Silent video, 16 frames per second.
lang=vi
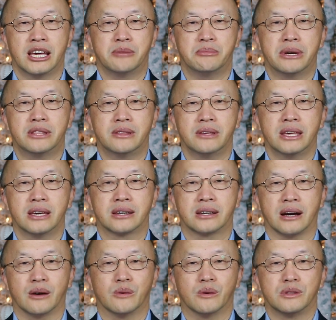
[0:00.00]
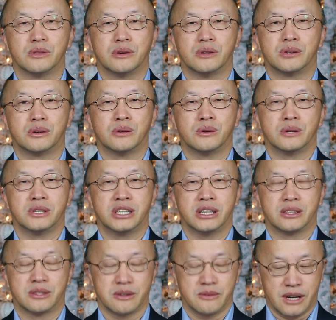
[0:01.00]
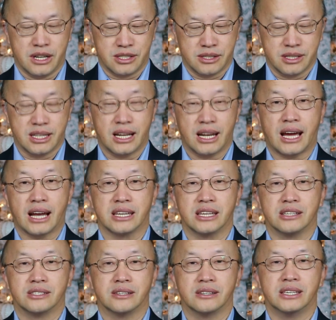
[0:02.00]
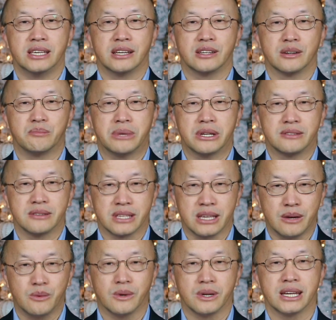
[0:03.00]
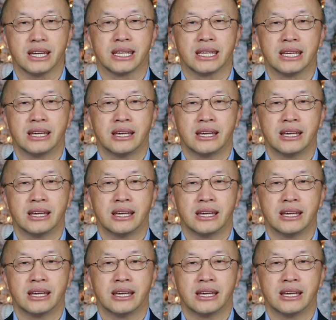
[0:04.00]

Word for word: bề tự nhiên cả ôn đôi rồi chỉ sử bạn chỉ để lăng lì chú ý rồi bề tự kỷ ổn định